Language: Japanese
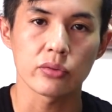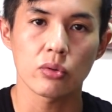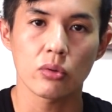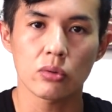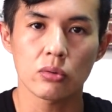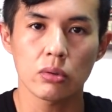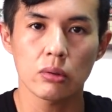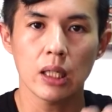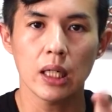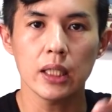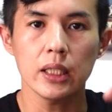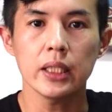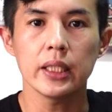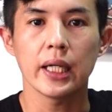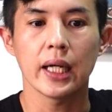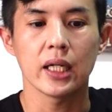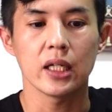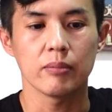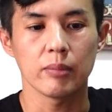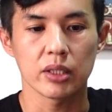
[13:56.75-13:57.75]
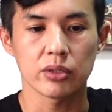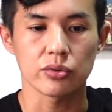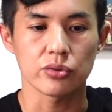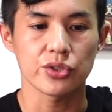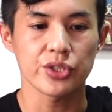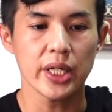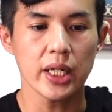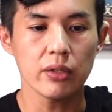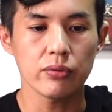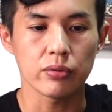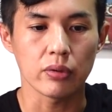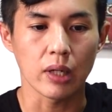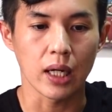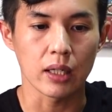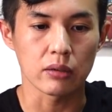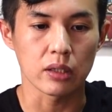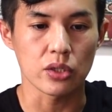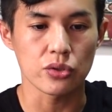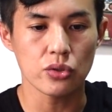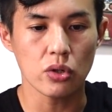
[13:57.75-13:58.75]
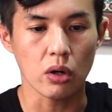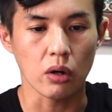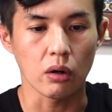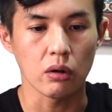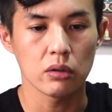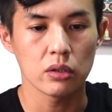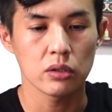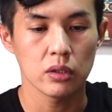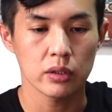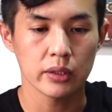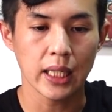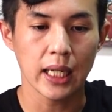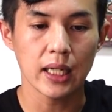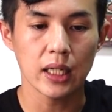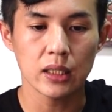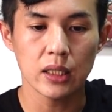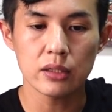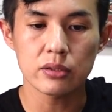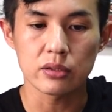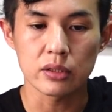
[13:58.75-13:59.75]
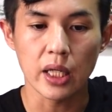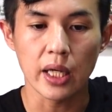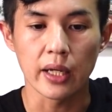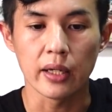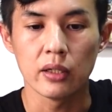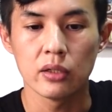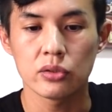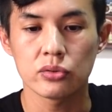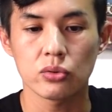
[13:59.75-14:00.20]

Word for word: その隣にありますシェルフがあるでしょう。棚ですね。